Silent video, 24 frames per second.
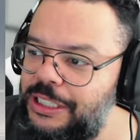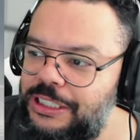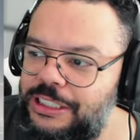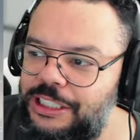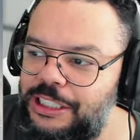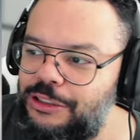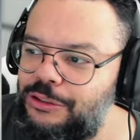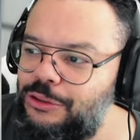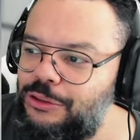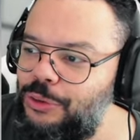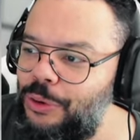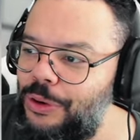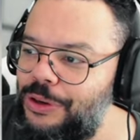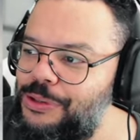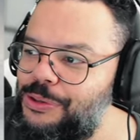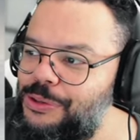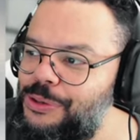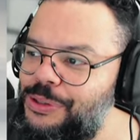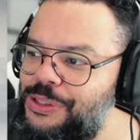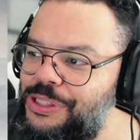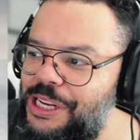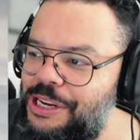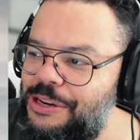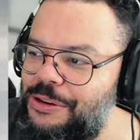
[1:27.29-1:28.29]
De todos
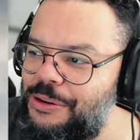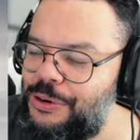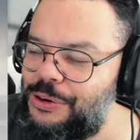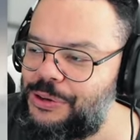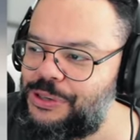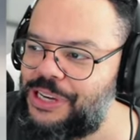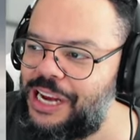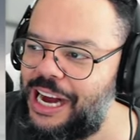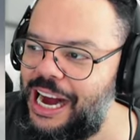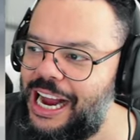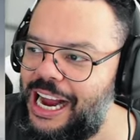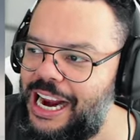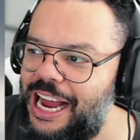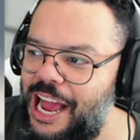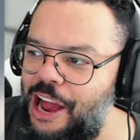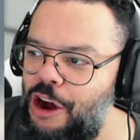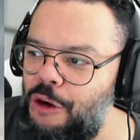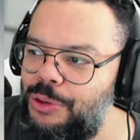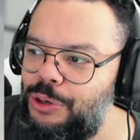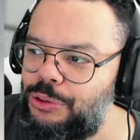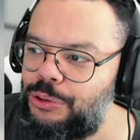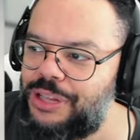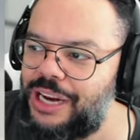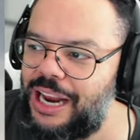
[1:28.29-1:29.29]
os ângulos, cara, é
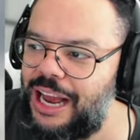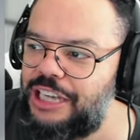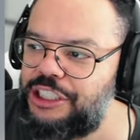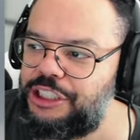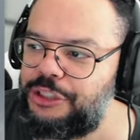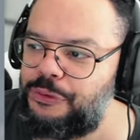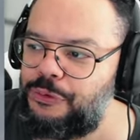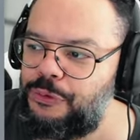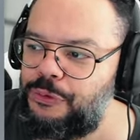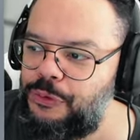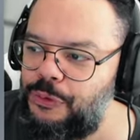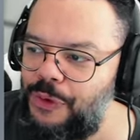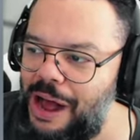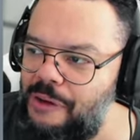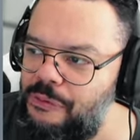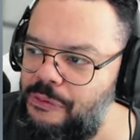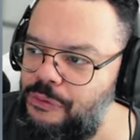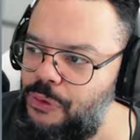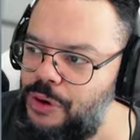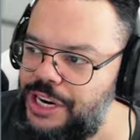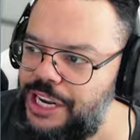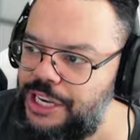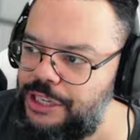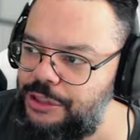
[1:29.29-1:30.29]
o meu traje
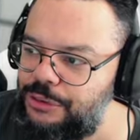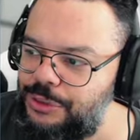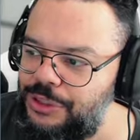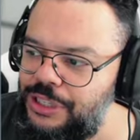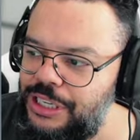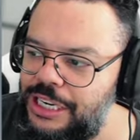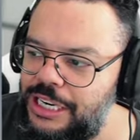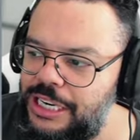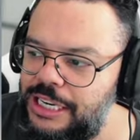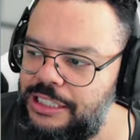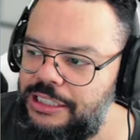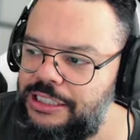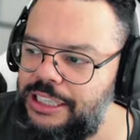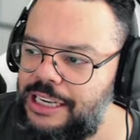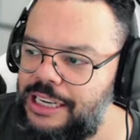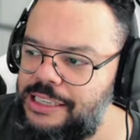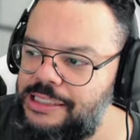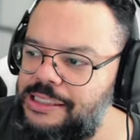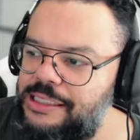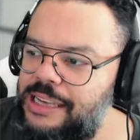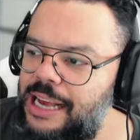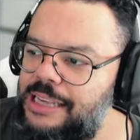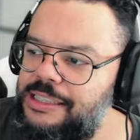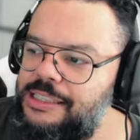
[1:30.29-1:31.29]
favorito de
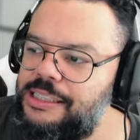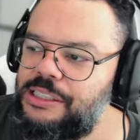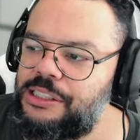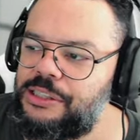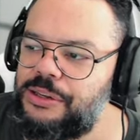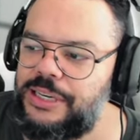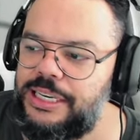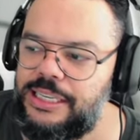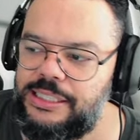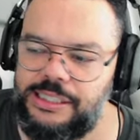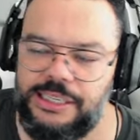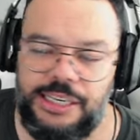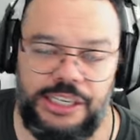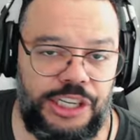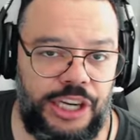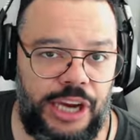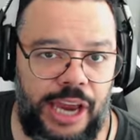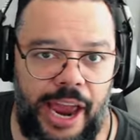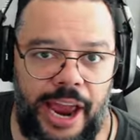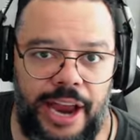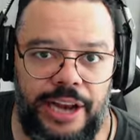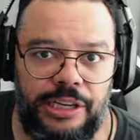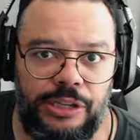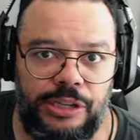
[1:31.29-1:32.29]
Assassin's Creed
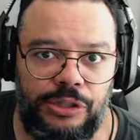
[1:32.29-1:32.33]
Syndicate.